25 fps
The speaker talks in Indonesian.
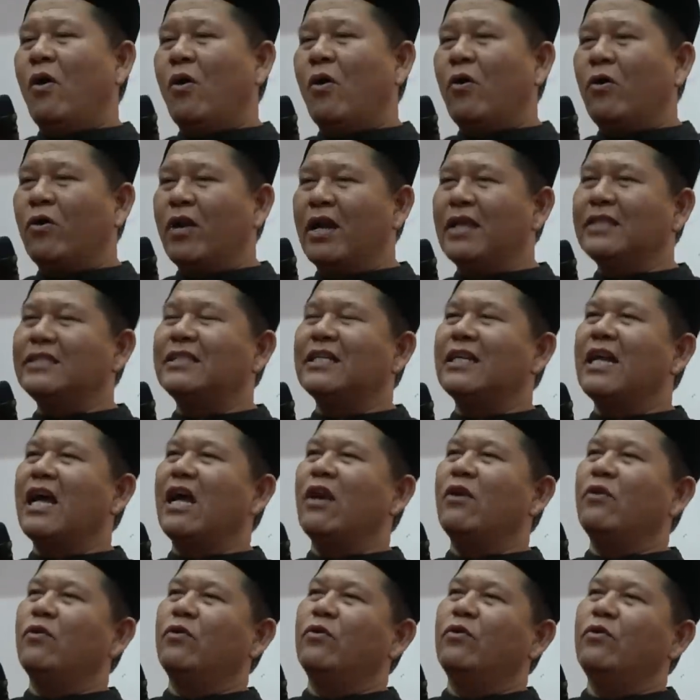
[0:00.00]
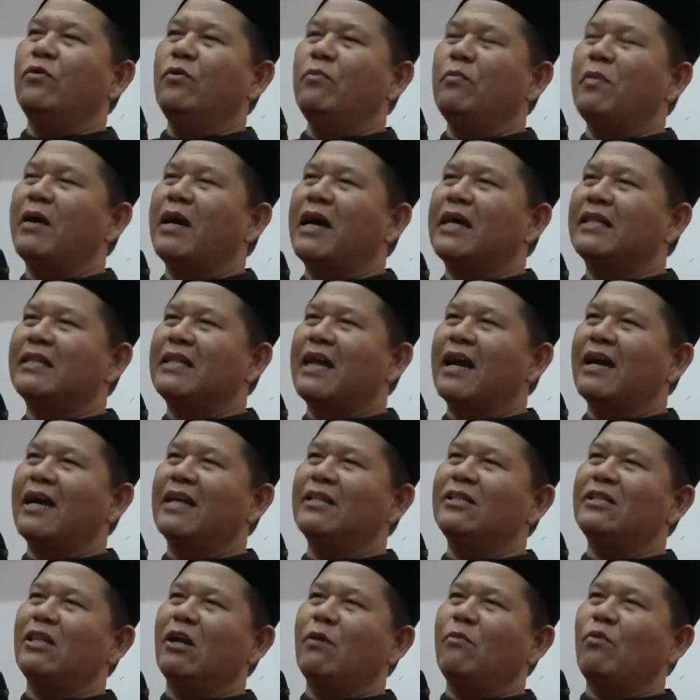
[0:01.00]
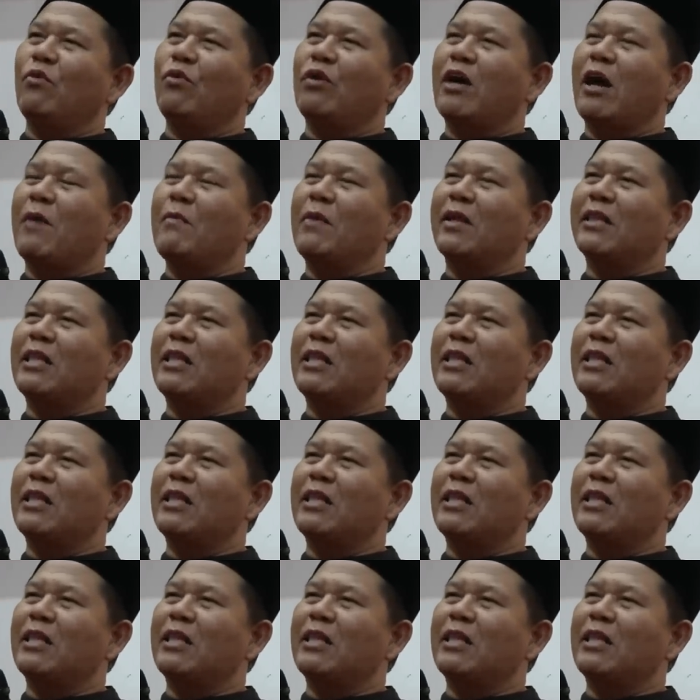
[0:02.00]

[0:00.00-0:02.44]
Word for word: Orang selalu mengatakan terbuka